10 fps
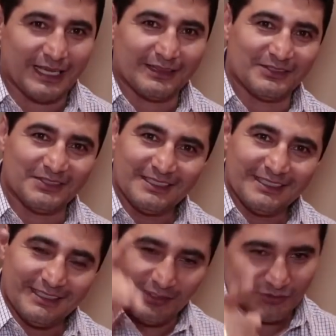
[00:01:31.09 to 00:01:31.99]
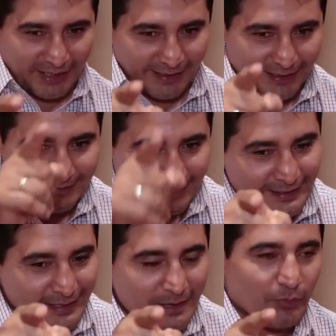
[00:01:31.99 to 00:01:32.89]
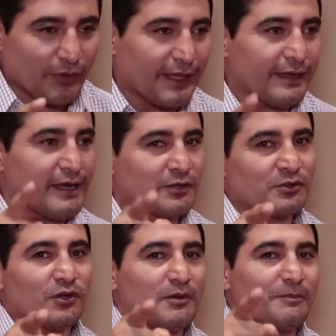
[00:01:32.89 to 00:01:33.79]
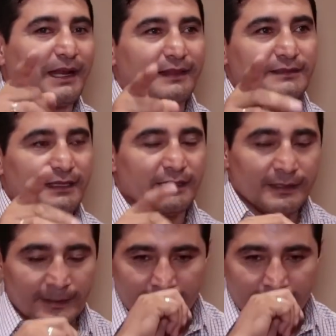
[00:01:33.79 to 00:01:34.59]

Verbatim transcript: cierto. Ustedes tienen el poder y el control para decidir